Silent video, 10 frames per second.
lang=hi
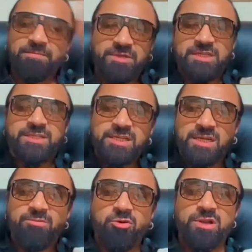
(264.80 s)
सिर्फ
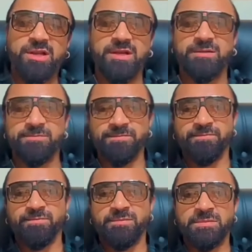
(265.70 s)
जस्टिस का बोर्ड लेके
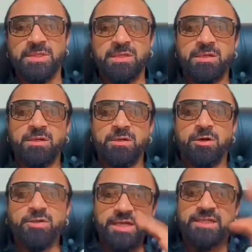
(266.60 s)

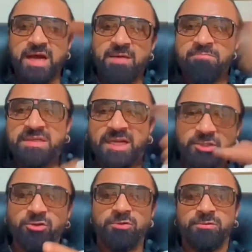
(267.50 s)
और नेता हम में से
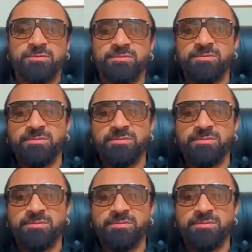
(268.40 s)
ही चुनो